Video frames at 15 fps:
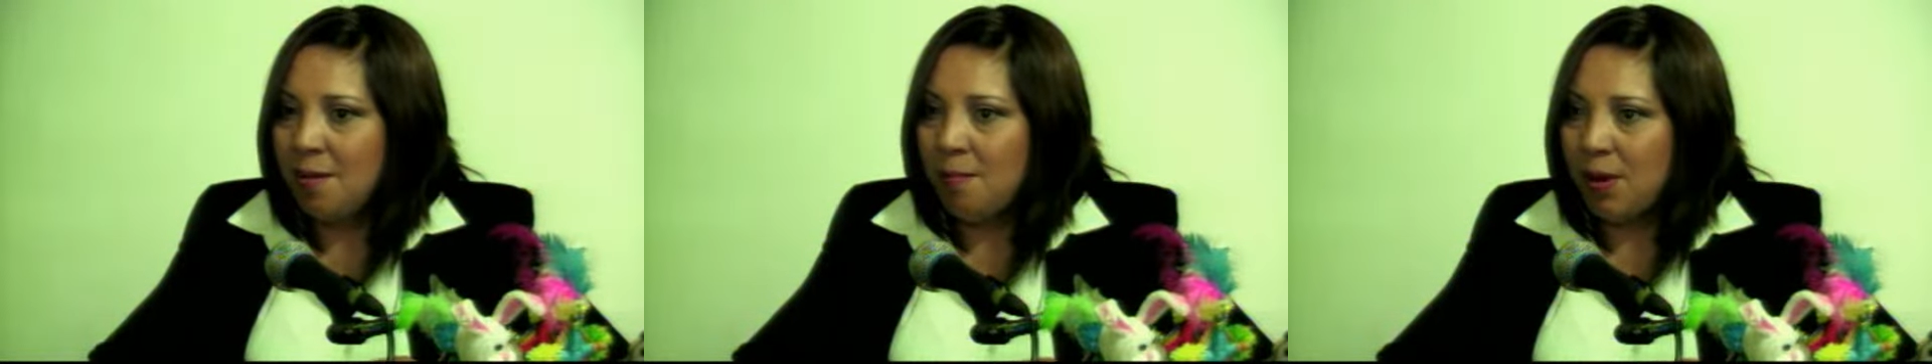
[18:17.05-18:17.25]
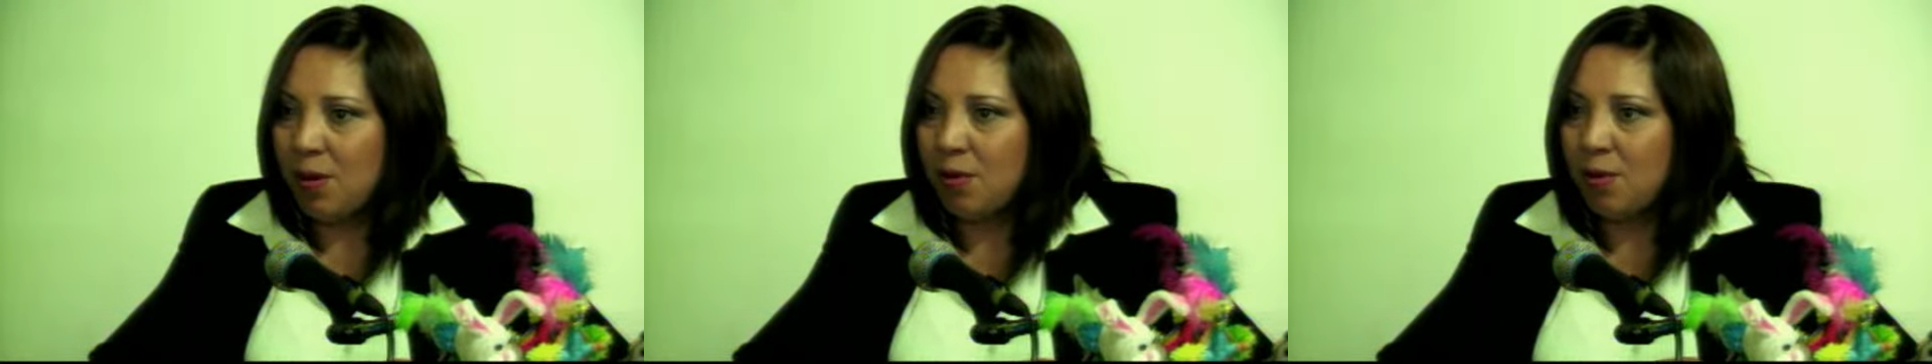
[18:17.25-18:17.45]

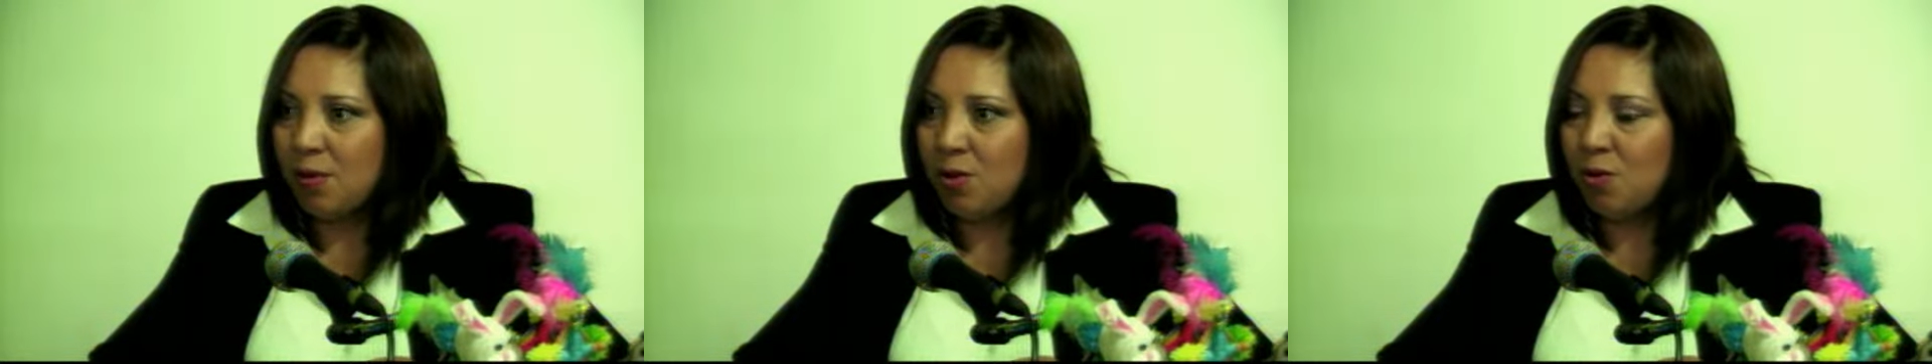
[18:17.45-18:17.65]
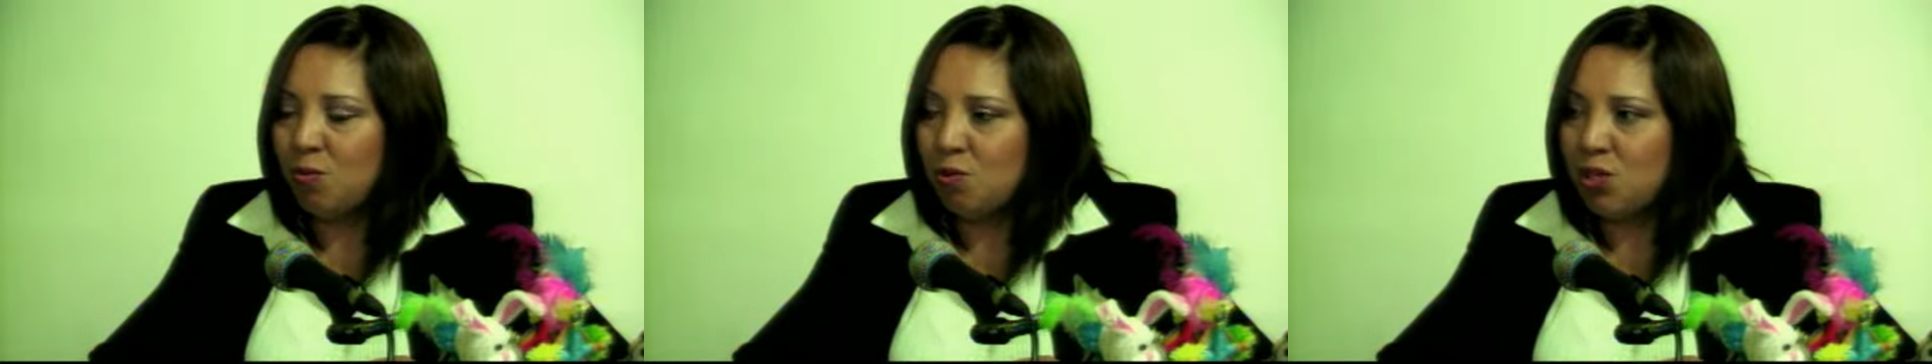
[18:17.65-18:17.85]
pero
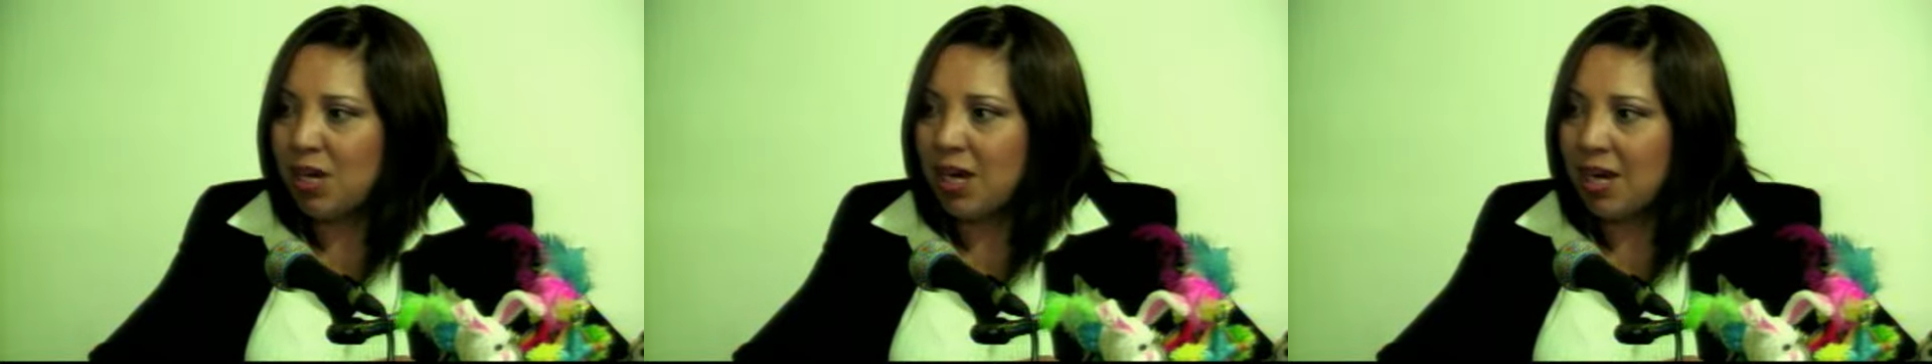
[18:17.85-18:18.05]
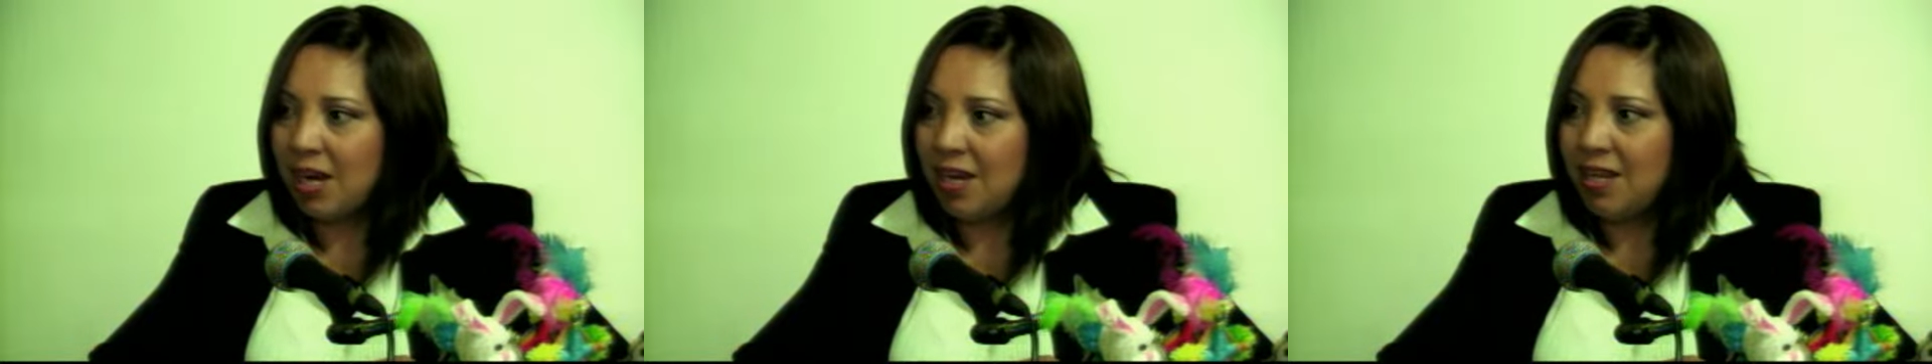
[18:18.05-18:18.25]
con
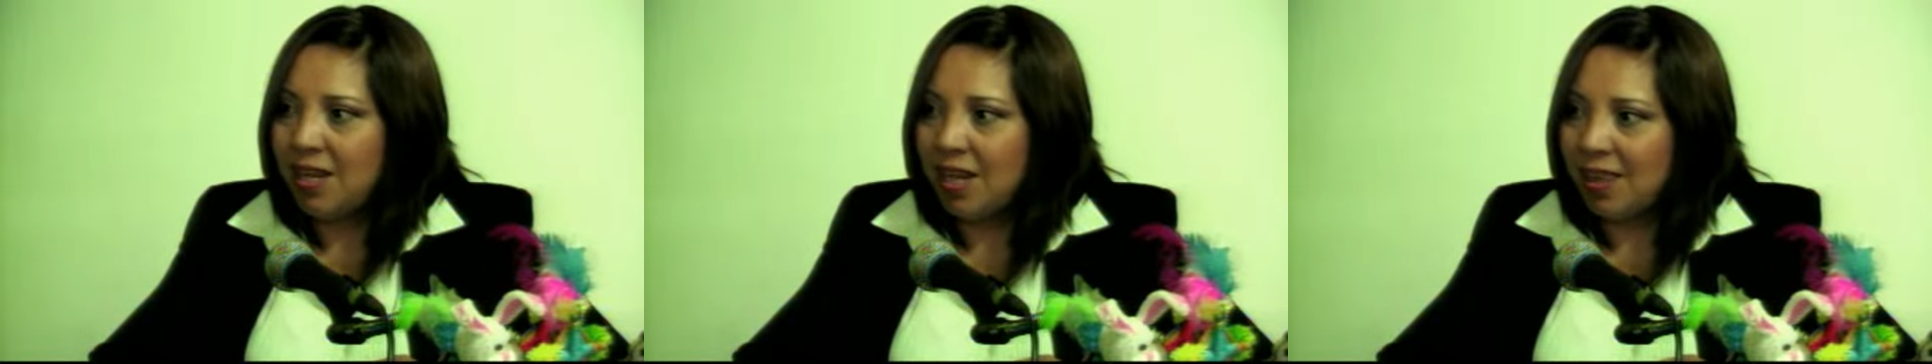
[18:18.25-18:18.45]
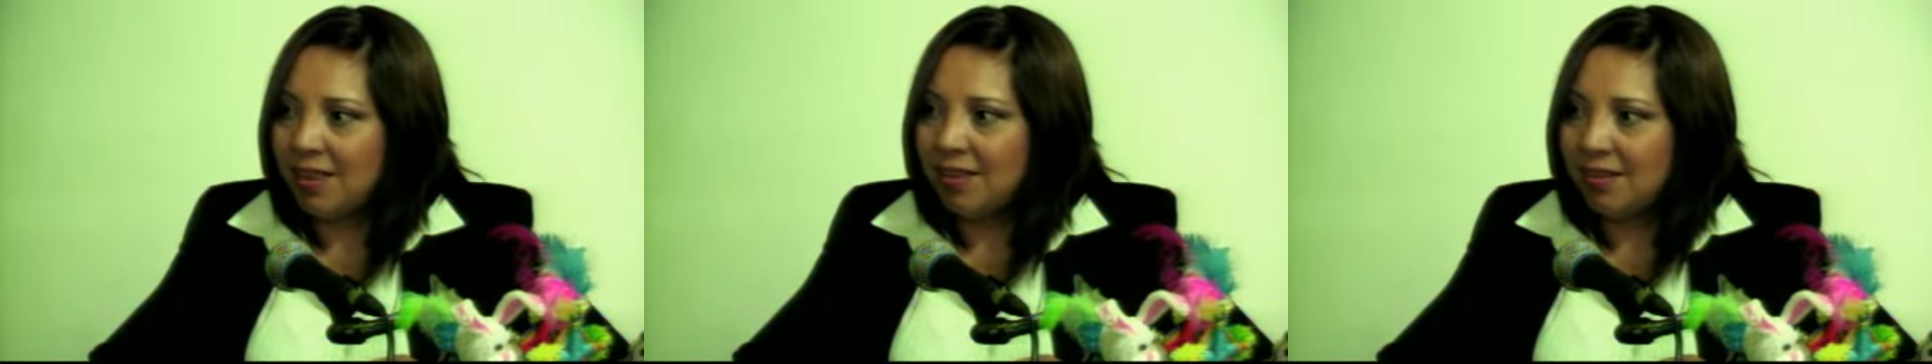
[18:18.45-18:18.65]
mucha calidad.